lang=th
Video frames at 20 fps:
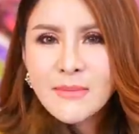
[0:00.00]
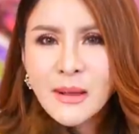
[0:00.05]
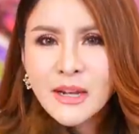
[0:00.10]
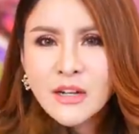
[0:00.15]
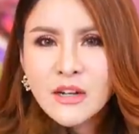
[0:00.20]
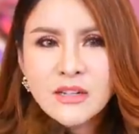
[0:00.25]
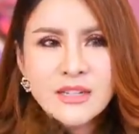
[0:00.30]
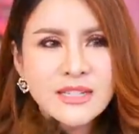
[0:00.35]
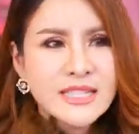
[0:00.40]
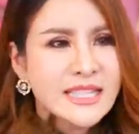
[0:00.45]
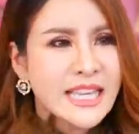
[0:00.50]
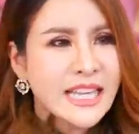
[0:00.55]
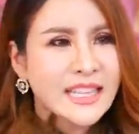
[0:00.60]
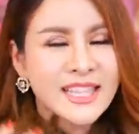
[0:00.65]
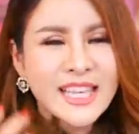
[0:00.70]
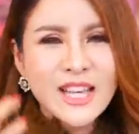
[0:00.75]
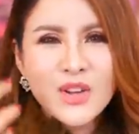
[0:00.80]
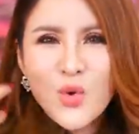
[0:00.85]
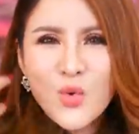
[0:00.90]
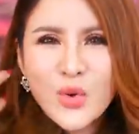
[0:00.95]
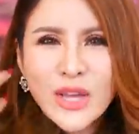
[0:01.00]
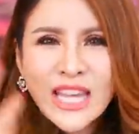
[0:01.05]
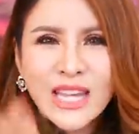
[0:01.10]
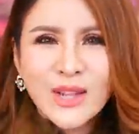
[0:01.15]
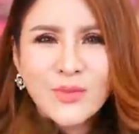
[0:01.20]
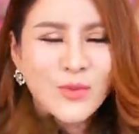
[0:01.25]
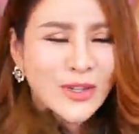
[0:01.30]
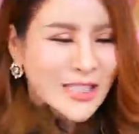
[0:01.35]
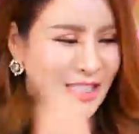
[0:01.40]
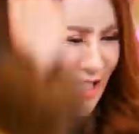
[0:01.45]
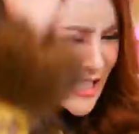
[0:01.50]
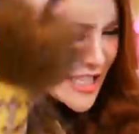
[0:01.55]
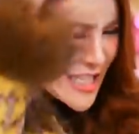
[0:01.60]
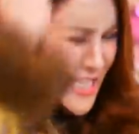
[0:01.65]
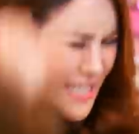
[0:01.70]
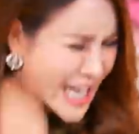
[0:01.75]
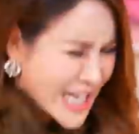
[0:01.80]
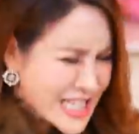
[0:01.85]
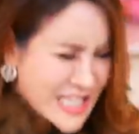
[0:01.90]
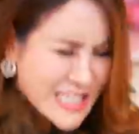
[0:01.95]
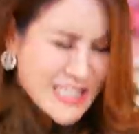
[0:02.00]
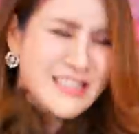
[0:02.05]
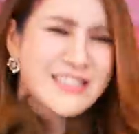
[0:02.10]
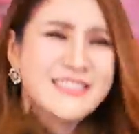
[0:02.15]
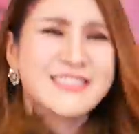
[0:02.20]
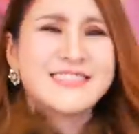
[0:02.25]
นี้มันก็คือสิ่งที่กูคิดว่า yes